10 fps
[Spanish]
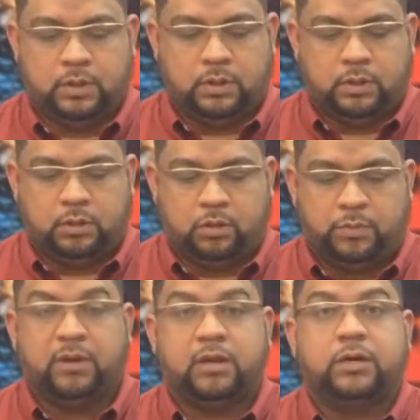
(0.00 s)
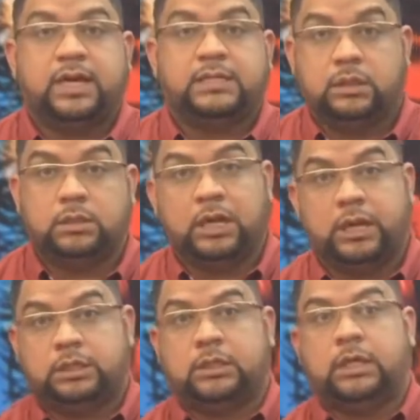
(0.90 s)
Lo primero es
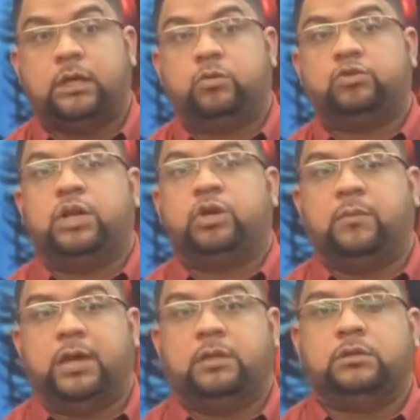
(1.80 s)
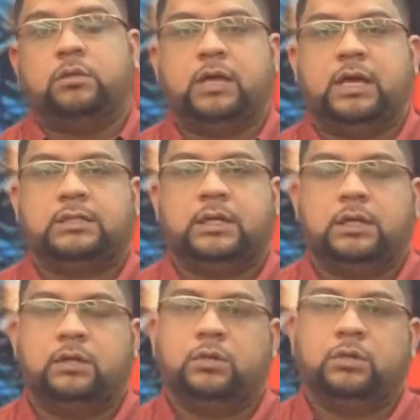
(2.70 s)
este último elemento que ha
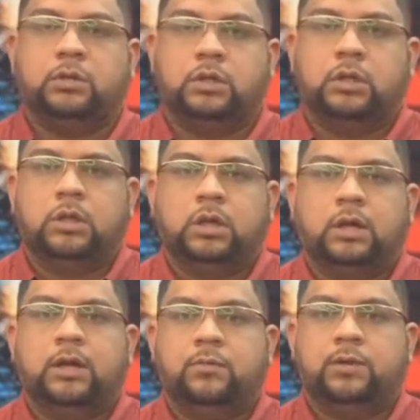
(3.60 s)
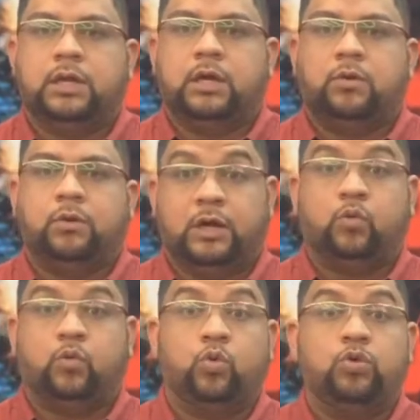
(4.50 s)
salido y es el video de
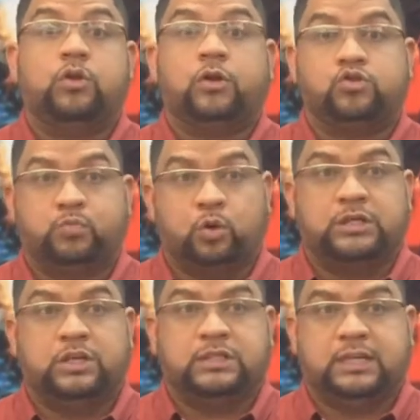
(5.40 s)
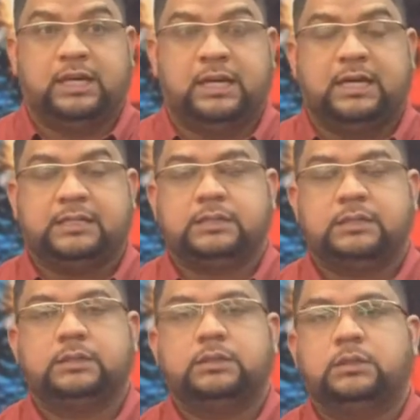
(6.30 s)
uno de los policías
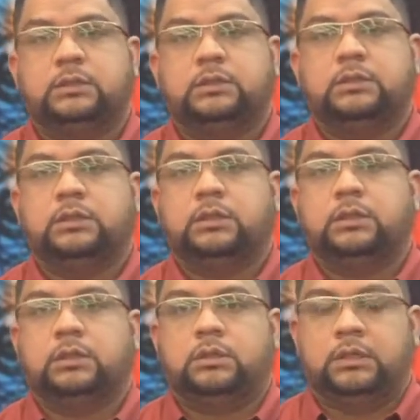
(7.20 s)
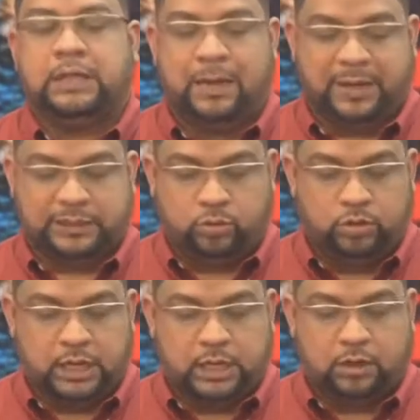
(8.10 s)
de la
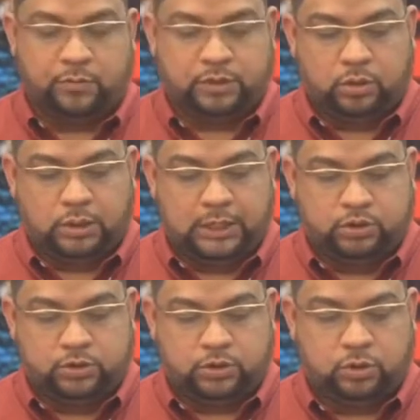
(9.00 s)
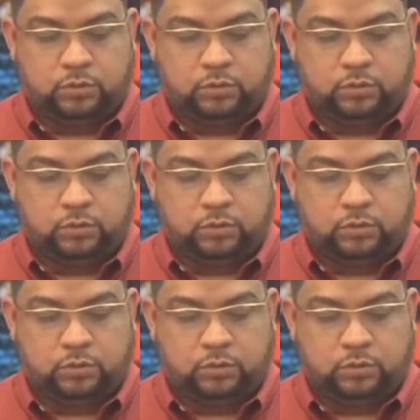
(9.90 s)
patrulla que cometió el hecho